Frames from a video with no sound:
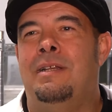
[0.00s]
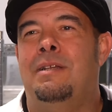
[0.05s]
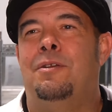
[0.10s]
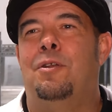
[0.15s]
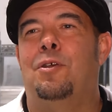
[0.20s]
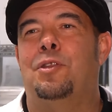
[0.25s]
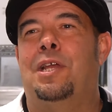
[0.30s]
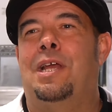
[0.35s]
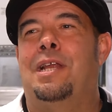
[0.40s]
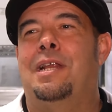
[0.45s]

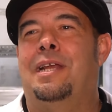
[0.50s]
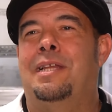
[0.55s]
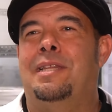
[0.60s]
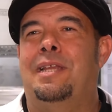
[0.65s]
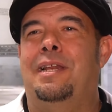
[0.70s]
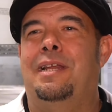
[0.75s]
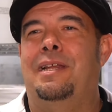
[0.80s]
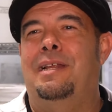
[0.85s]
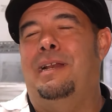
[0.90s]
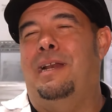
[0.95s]
No tengas que
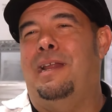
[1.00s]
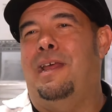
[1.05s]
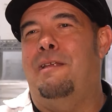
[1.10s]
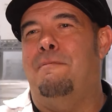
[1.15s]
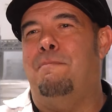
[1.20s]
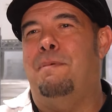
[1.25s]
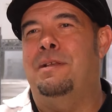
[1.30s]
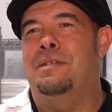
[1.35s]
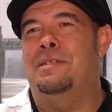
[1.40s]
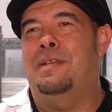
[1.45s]
tener la
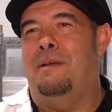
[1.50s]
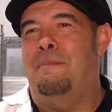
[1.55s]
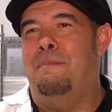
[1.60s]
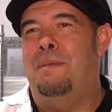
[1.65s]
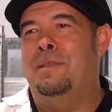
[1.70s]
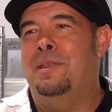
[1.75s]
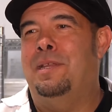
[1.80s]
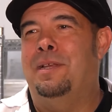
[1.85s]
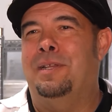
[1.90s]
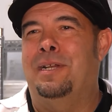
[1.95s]
despensa
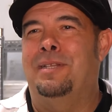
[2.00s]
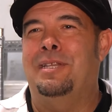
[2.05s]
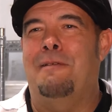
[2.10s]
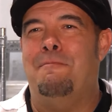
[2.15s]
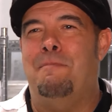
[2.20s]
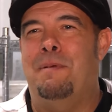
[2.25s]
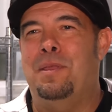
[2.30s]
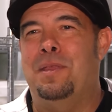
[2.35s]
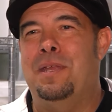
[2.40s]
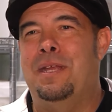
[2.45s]
20, 30
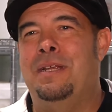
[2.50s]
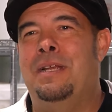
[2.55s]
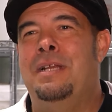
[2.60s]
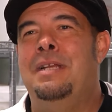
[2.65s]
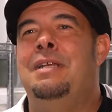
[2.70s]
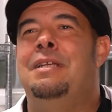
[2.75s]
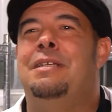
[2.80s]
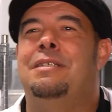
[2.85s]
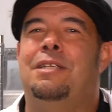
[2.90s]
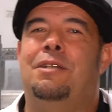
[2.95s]
especias,
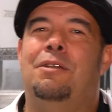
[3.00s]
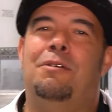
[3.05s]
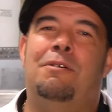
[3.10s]
sino